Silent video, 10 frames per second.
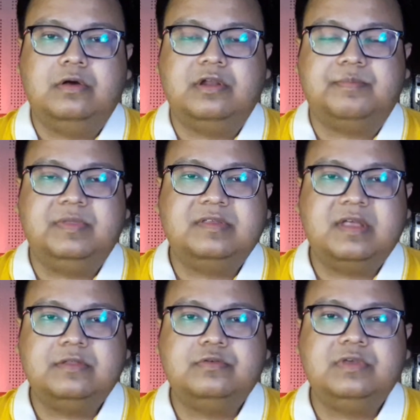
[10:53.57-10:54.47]
और अपने
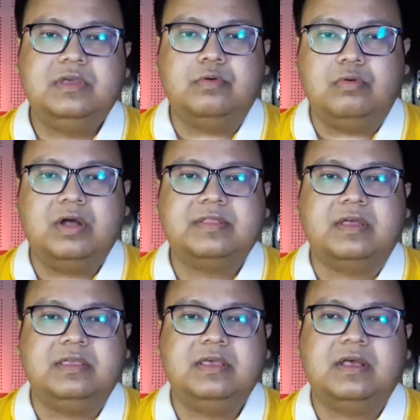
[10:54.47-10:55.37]
साथ जो ये हुआ
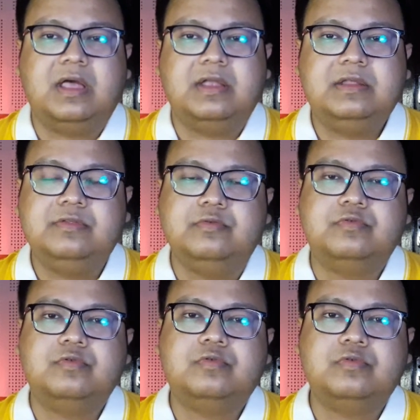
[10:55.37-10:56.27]
था ये कहानी
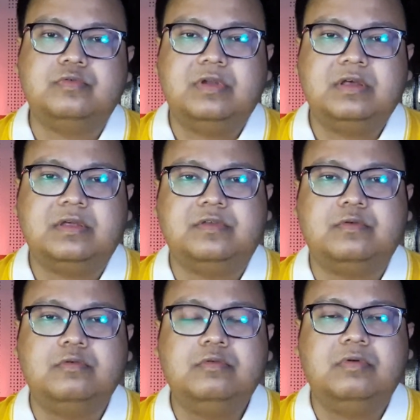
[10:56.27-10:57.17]
दूसरों को सुना के
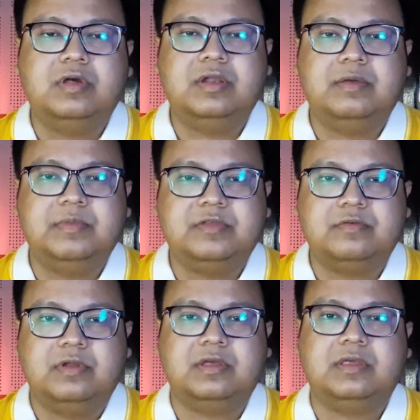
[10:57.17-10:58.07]
स्कूल वगैरह में
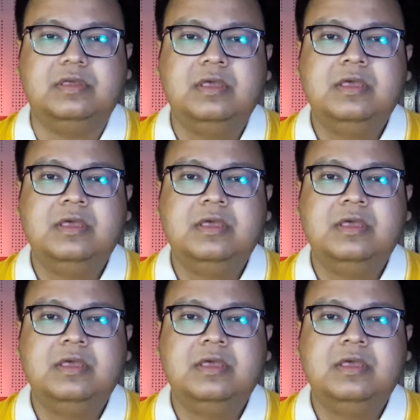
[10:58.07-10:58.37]
सुना के